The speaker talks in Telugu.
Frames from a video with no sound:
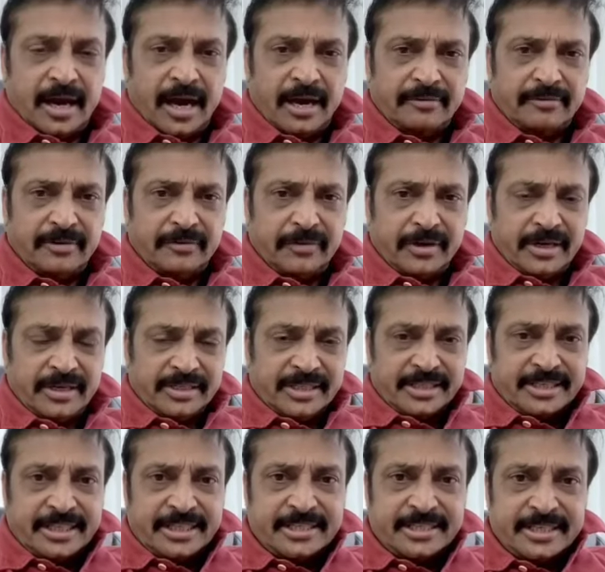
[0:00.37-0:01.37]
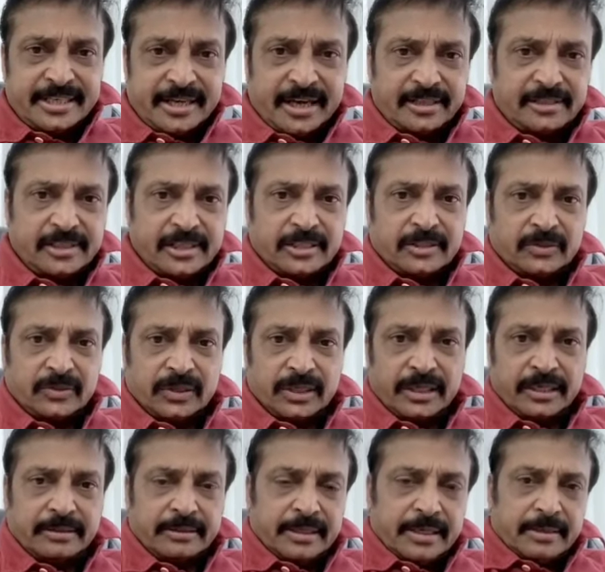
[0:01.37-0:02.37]
హాయ్ ఎవ్రీ వన్ దిస్ ఇస్ రాజ్
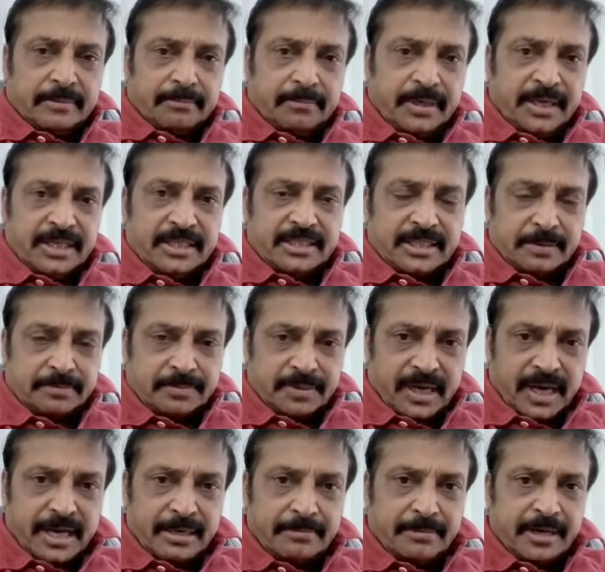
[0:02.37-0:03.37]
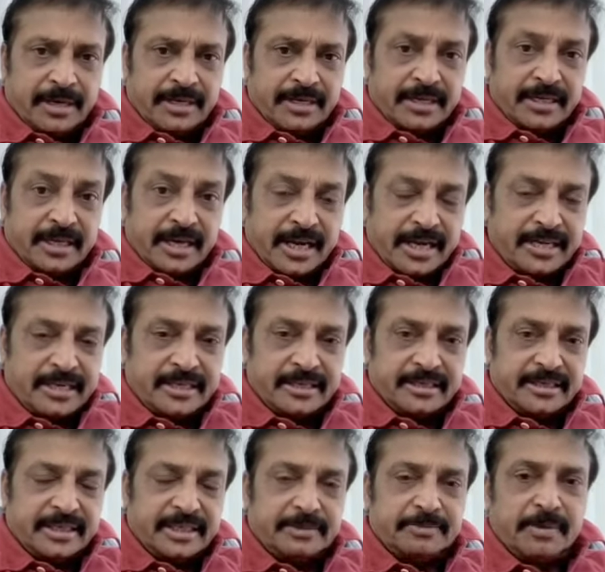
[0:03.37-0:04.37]
కందుకూరి ప్లీజ్ సబ్స్క్రైబ్ అండ్ లైక్
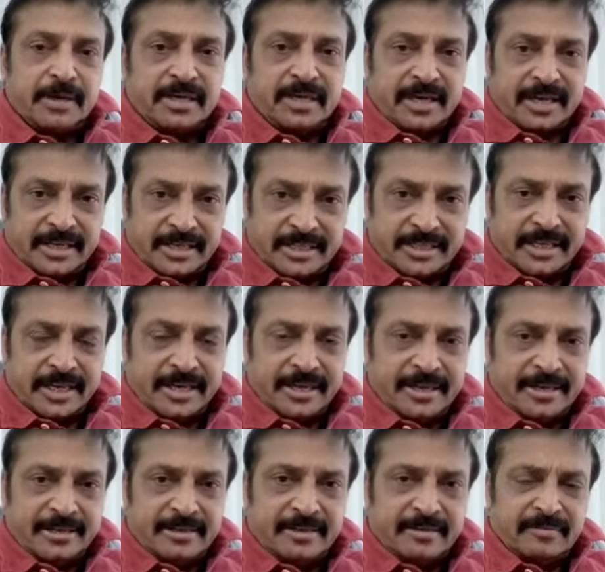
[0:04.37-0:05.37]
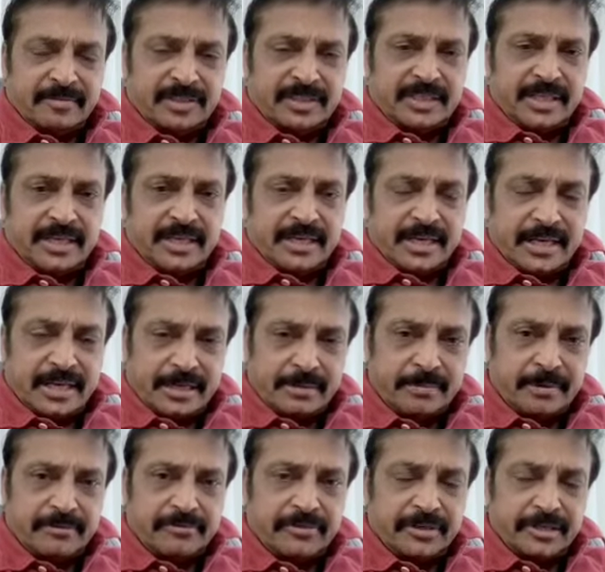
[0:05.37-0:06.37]
ఇస్మార్ట్ టాకీస్ ఛానల్ విచ్ ది ఎంటైర్
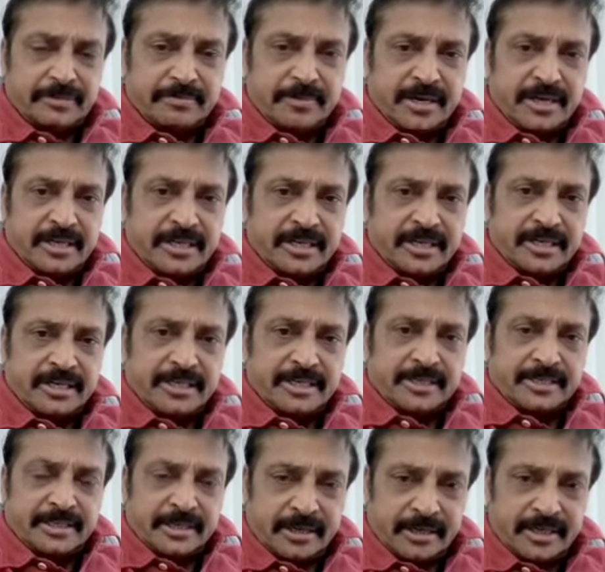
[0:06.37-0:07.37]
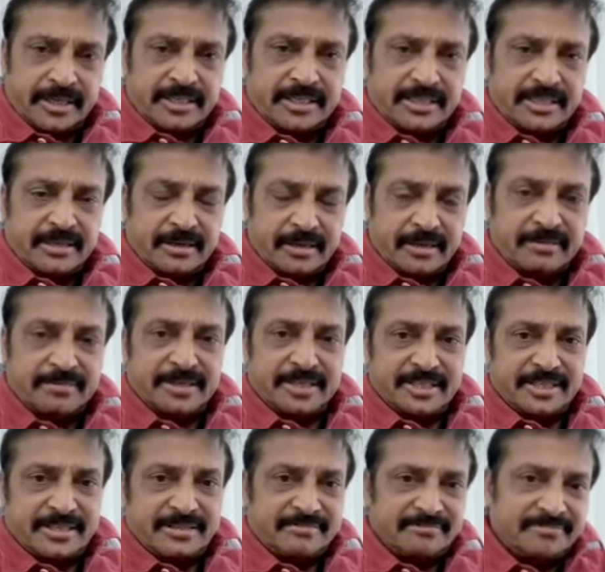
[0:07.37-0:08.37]
టీమ్ ఆఫ్ ఇస్మార్ట్ టాకీస్ ఆల్ ది
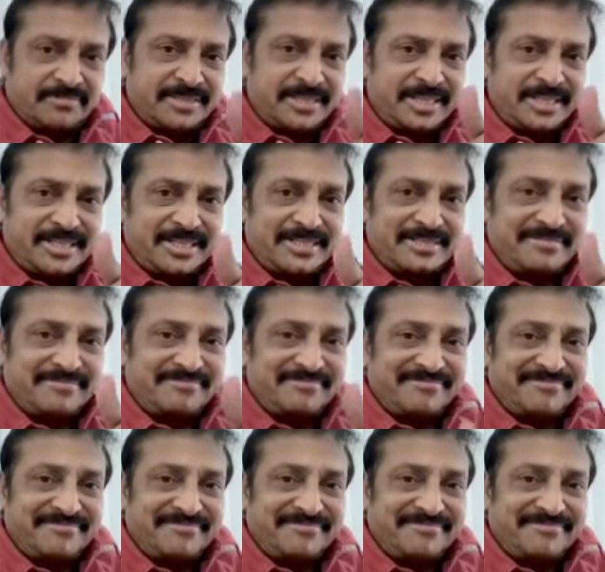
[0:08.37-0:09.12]
బెస్ట్ చేయర్స్